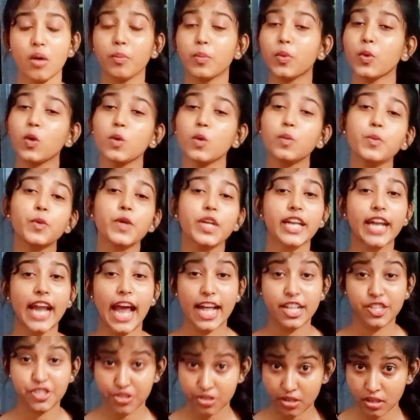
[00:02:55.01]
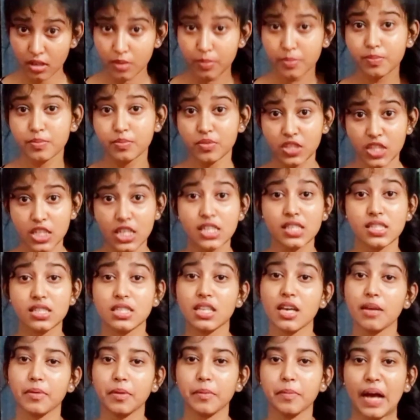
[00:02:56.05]
পুরোপুরি ন্যাচারাল জিনিস
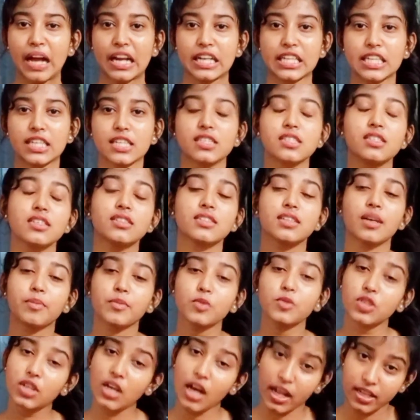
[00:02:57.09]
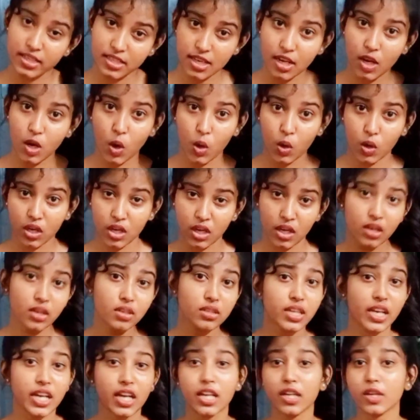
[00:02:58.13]
দিয়ে আমি বানিয়েছি যেমন কাঁচা লঙ্কা
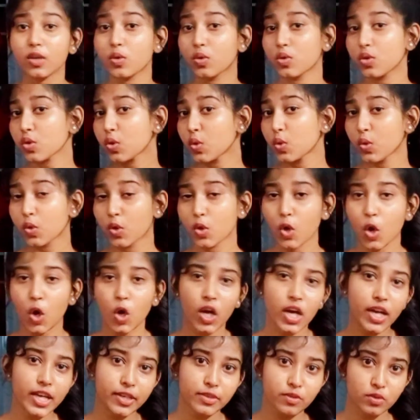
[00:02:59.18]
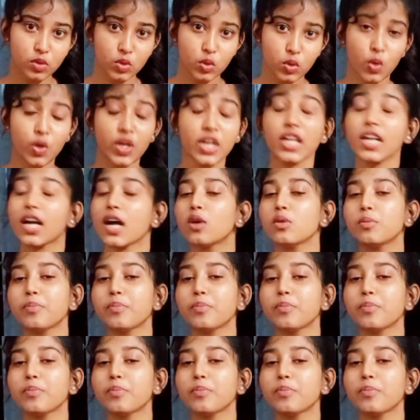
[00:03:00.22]
এখানে কোনো গুঁড়ো লঙ্কা ইউজ করিনি কারণ